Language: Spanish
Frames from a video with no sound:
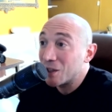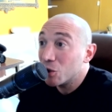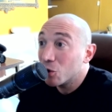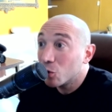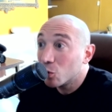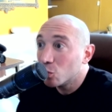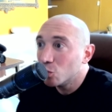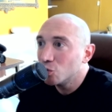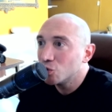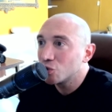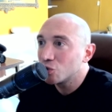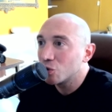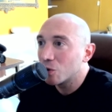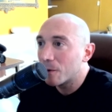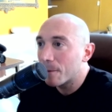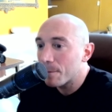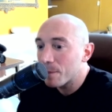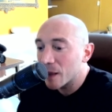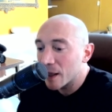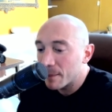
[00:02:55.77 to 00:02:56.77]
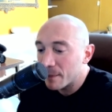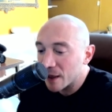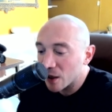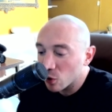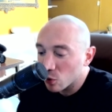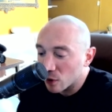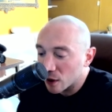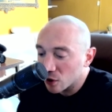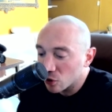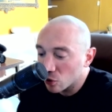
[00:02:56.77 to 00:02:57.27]
dio gusto ver
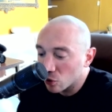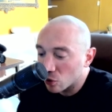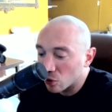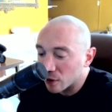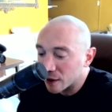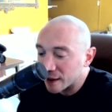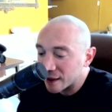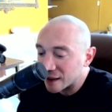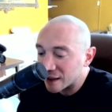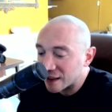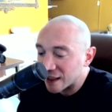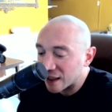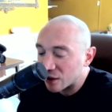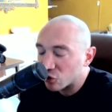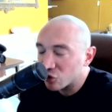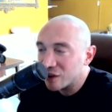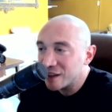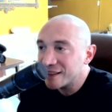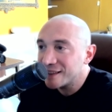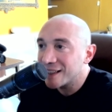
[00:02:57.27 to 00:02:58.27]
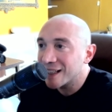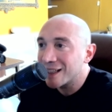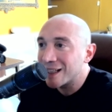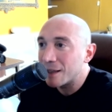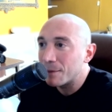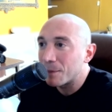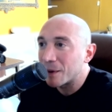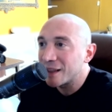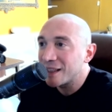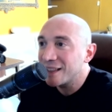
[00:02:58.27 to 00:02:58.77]
cuando eh, la noticia
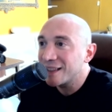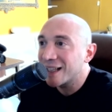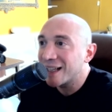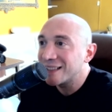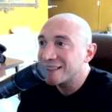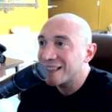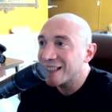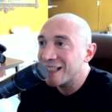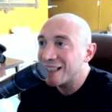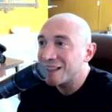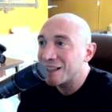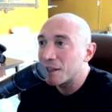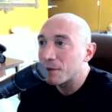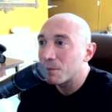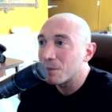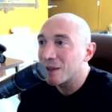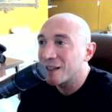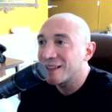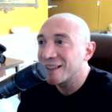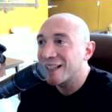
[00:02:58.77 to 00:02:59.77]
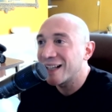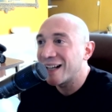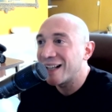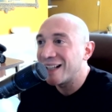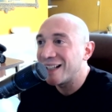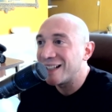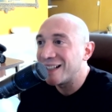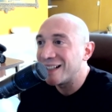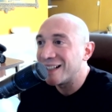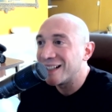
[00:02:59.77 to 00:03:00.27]
del patita este que interpreta
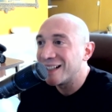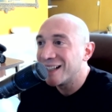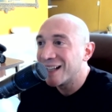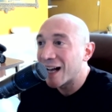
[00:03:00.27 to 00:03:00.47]
al,